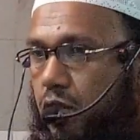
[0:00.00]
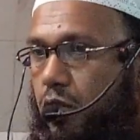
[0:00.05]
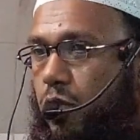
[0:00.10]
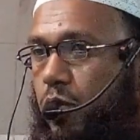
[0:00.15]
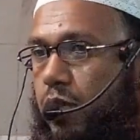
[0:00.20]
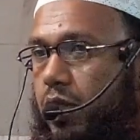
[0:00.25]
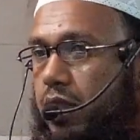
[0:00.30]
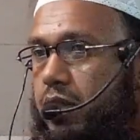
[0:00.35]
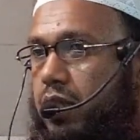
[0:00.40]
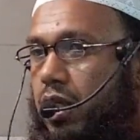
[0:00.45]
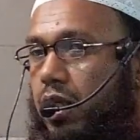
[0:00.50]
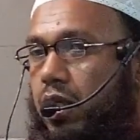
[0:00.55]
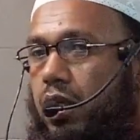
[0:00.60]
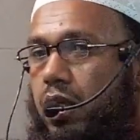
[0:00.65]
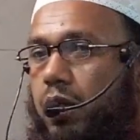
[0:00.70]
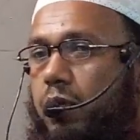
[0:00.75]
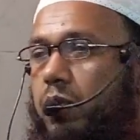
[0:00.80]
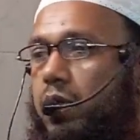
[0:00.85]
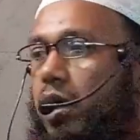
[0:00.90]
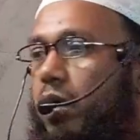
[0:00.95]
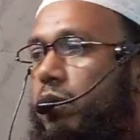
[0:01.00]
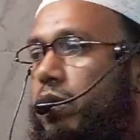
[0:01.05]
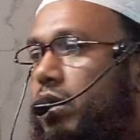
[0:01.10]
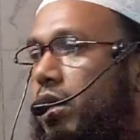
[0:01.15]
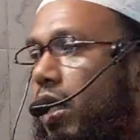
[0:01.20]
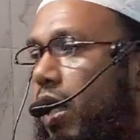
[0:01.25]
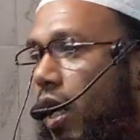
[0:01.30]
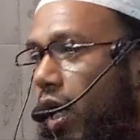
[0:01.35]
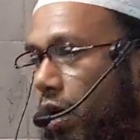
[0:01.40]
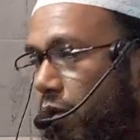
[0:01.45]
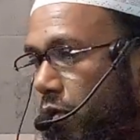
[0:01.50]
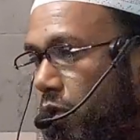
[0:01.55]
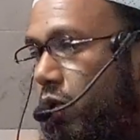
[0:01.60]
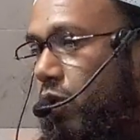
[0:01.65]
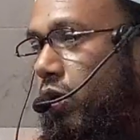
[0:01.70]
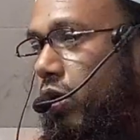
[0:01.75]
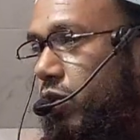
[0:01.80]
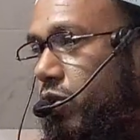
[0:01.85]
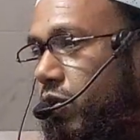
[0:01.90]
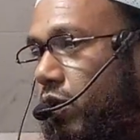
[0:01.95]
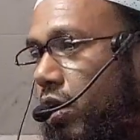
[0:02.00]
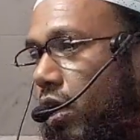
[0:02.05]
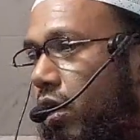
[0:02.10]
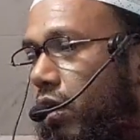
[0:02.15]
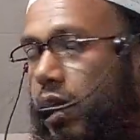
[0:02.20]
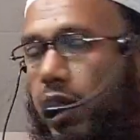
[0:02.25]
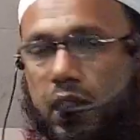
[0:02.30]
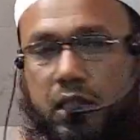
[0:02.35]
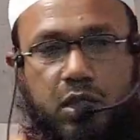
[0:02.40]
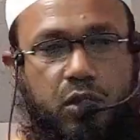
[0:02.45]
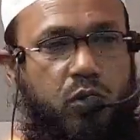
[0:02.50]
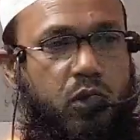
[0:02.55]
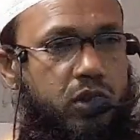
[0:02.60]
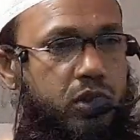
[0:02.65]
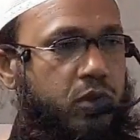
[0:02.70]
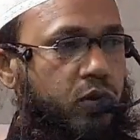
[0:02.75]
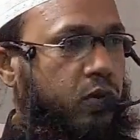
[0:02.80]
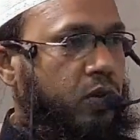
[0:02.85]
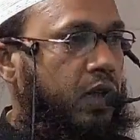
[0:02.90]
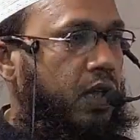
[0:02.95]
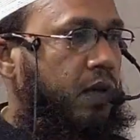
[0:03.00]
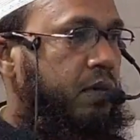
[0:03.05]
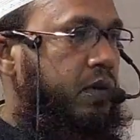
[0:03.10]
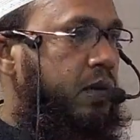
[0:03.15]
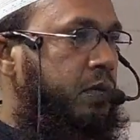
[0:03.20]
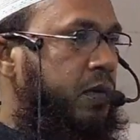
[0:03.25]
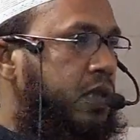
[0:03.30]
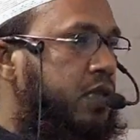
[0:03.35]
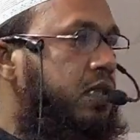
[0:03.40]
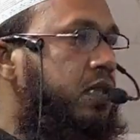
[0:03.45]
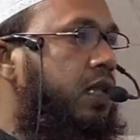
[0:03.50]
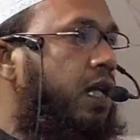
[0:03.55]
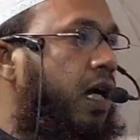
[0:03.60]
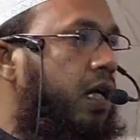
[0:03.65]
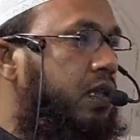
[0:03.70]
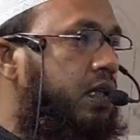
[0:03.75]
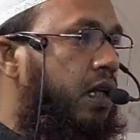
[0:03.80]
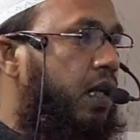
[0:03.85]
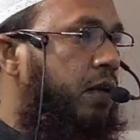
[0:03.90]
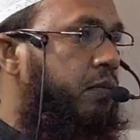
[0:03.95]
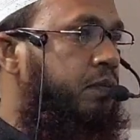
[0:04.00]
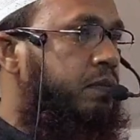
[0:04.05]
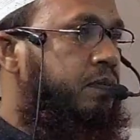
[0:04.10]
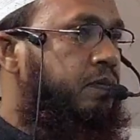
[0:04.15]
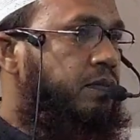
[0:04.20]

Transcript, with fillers: ঢুকে যাই এবং আমাদের আমল নষ্ট না হয় এই যে কষ্ট করে আমরা মসজিদে আসলাম